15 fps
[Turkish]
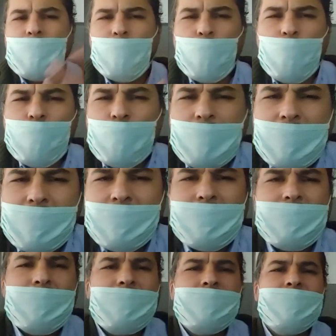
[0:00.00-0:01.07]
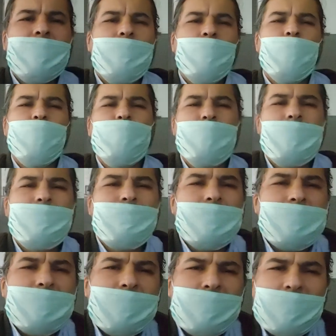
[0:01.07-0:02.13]
Ümraniye'de kentsel dönüşümden
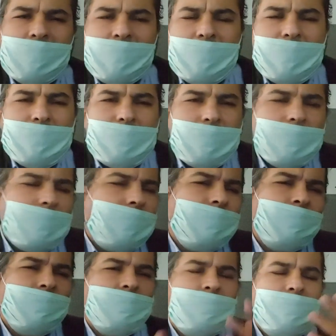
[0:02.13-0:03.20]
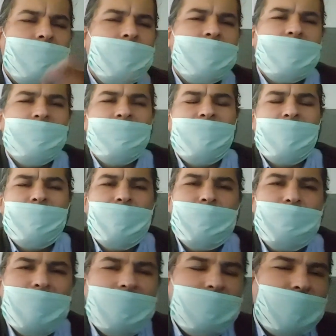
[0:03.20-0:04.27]
bahsedeceğiz. Kentsel yani isim
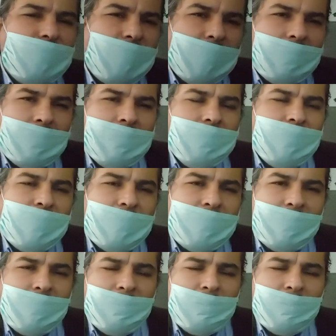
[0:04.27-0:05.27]
vermeyin bir şey, ilçede